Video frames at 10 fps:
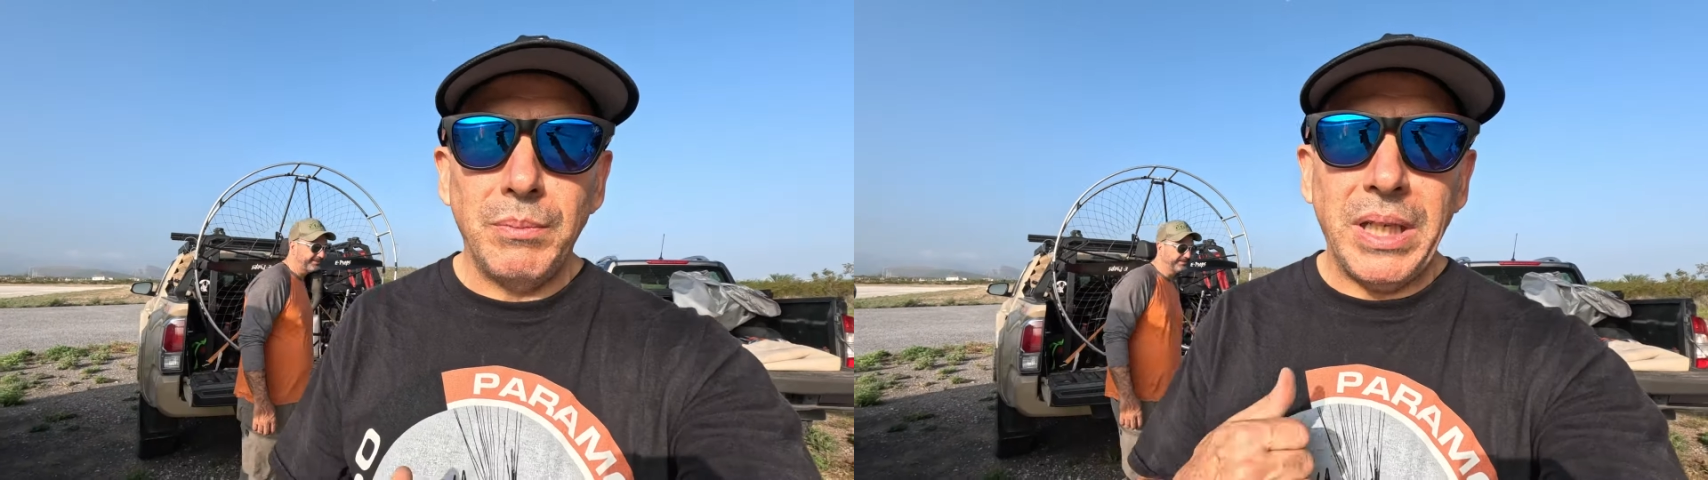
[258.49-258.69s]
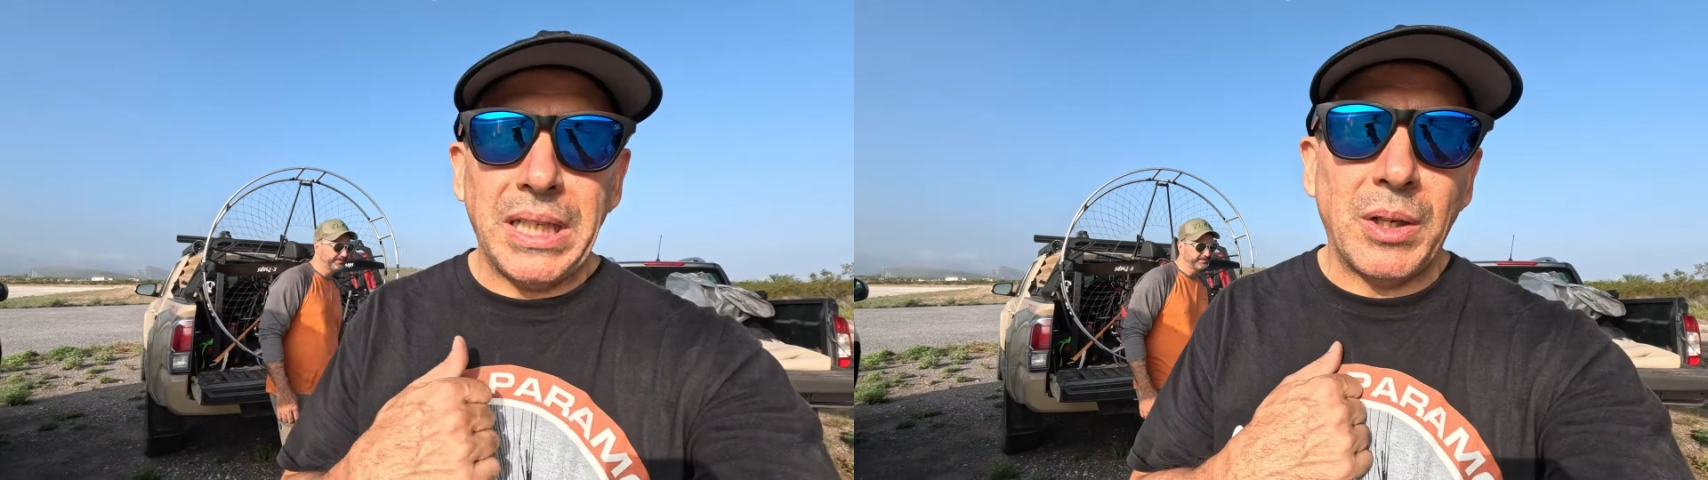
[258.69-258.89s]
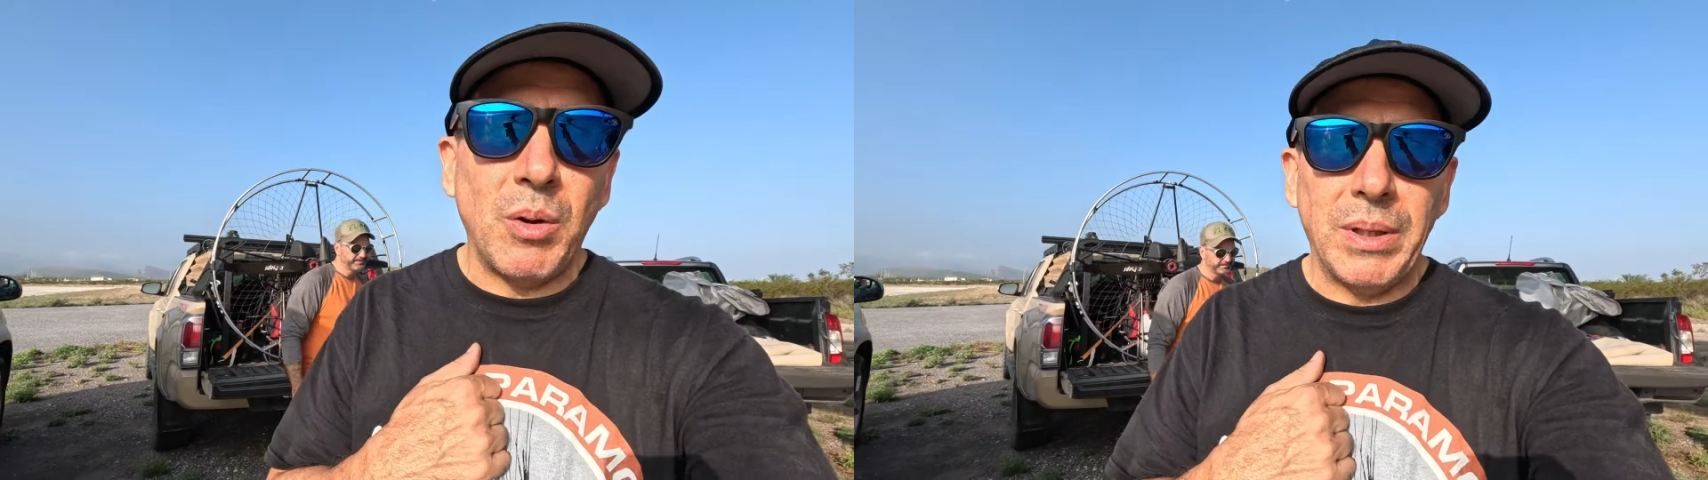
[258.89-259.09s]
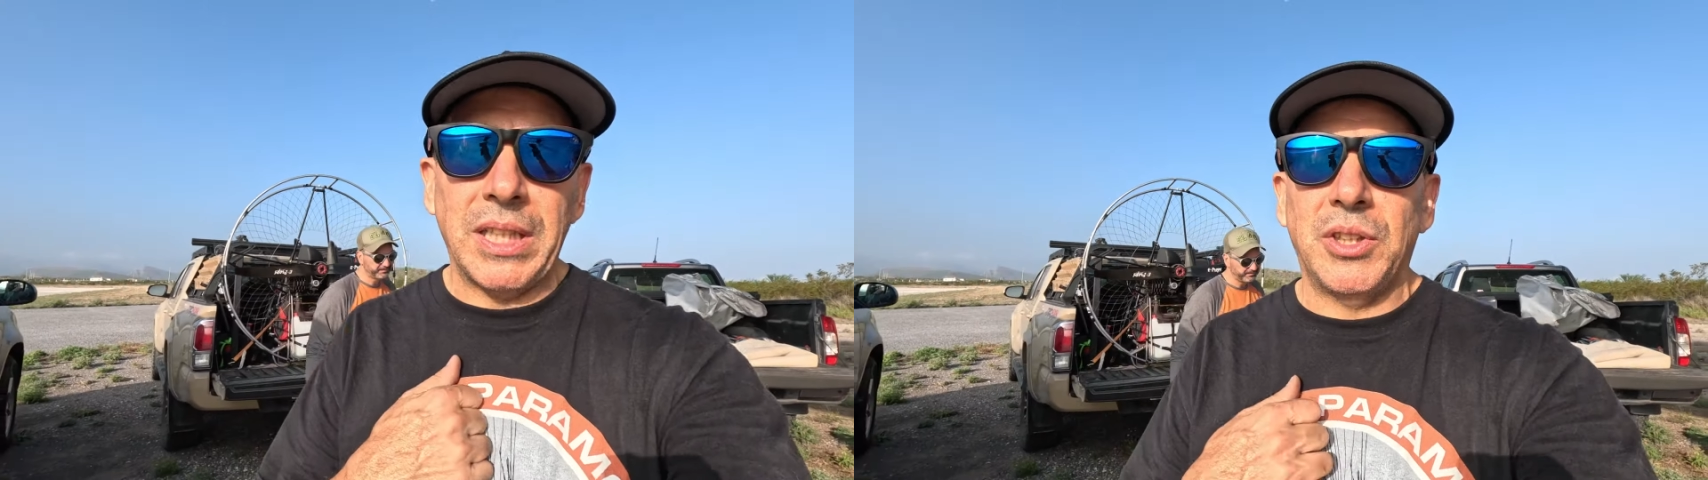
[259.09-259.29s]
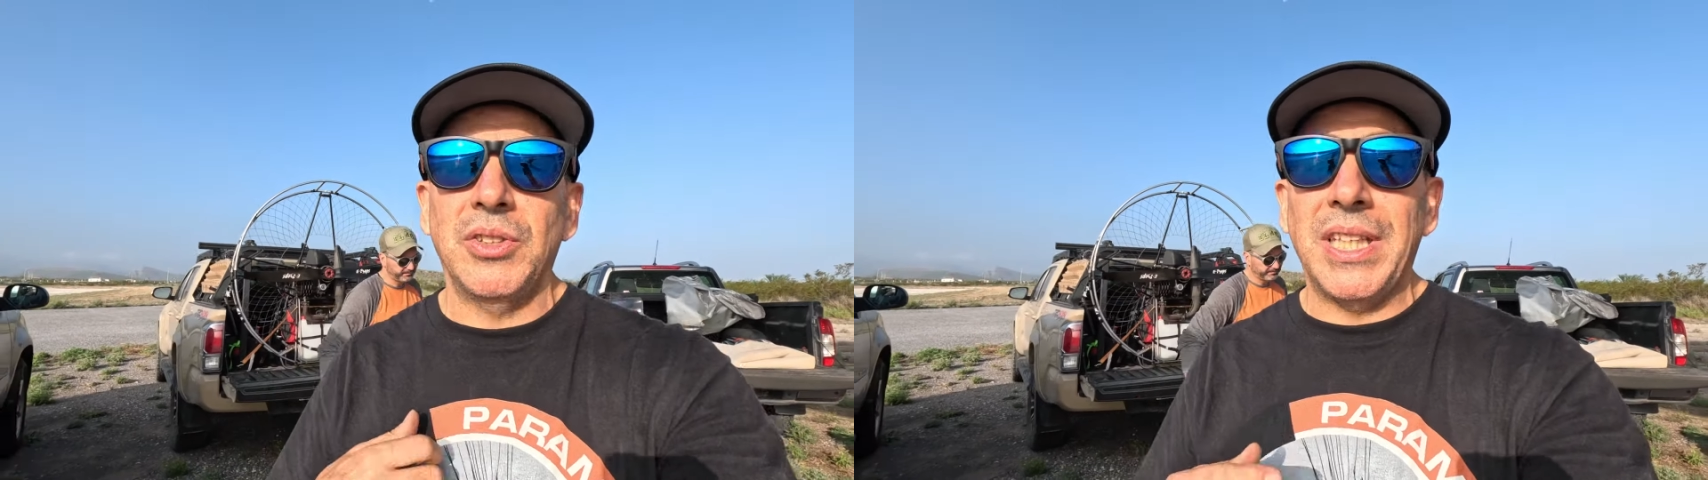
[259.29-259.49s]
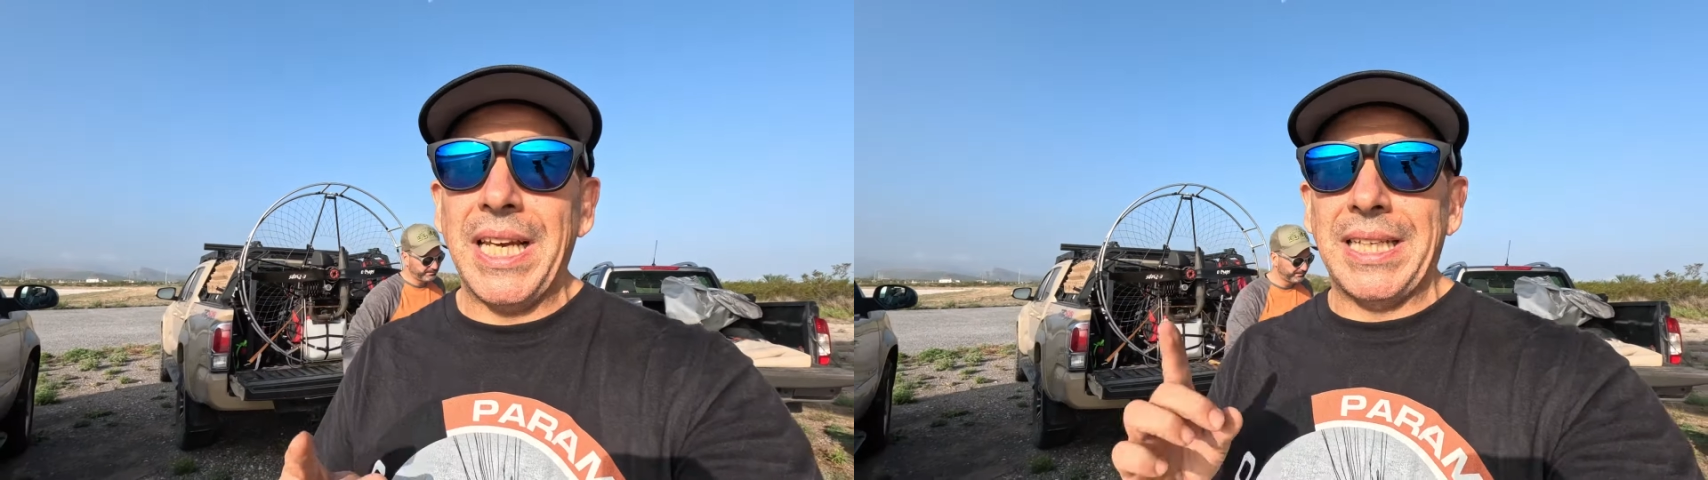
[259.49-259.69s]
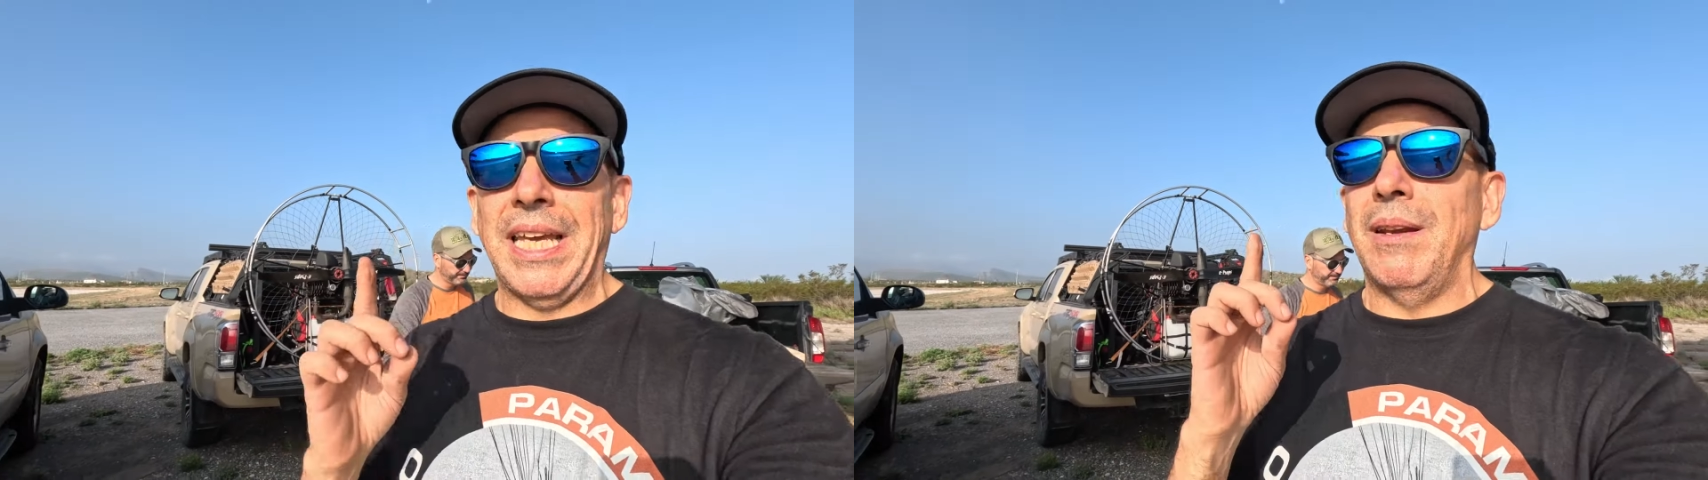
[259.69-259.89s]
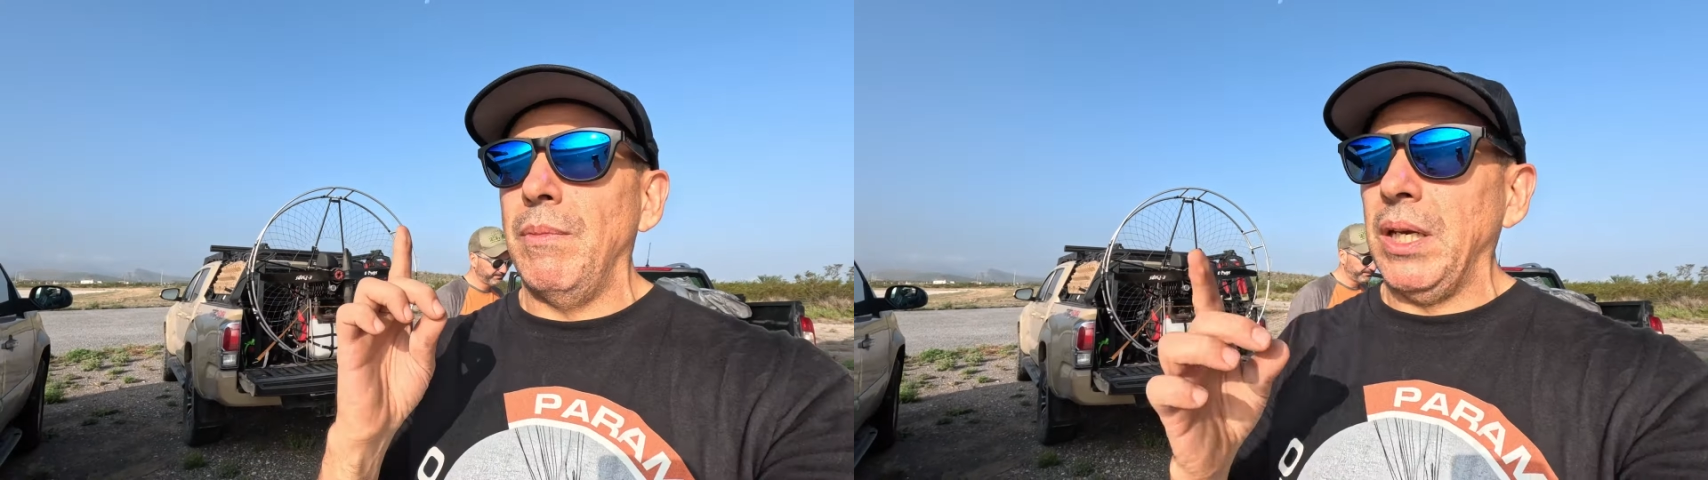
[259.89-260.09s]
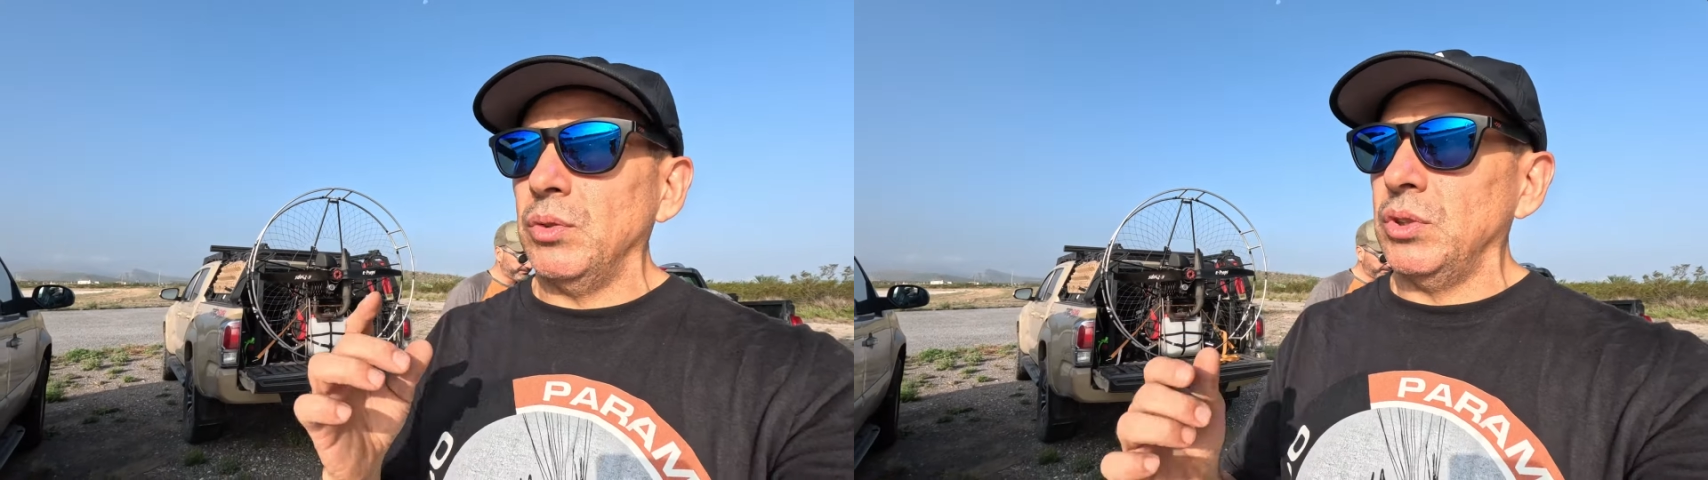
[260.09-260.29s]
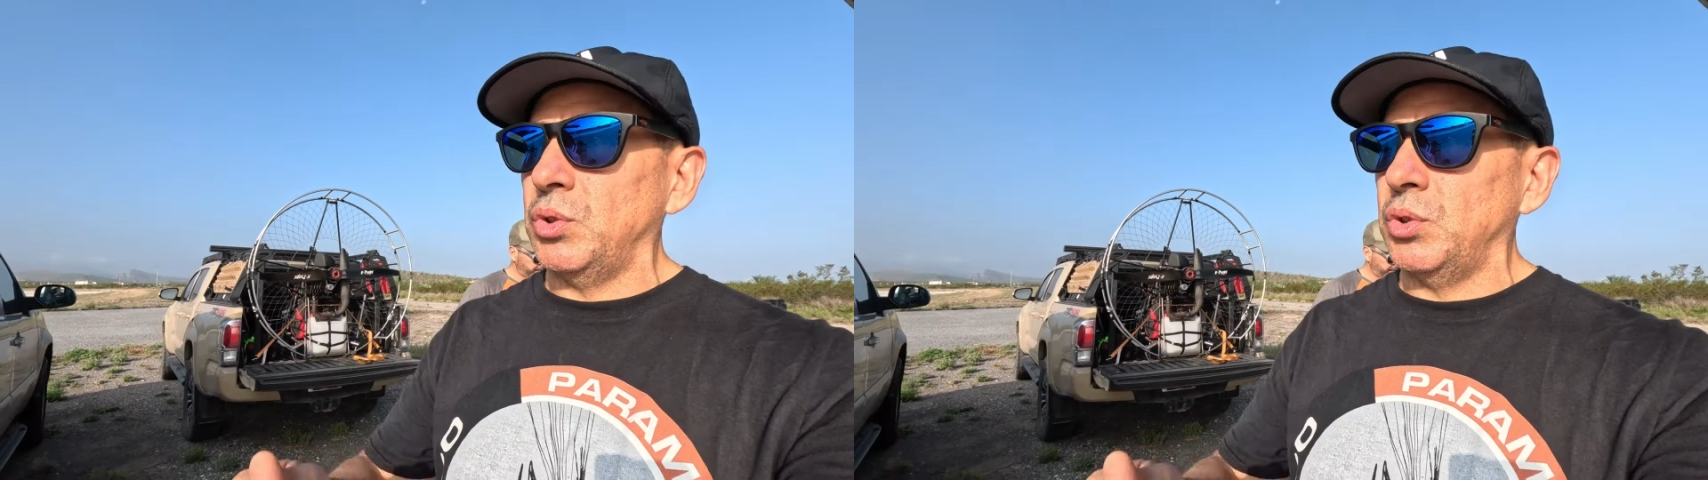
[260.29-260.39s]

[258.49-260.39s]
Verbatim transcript: mi recomendación sería que al menos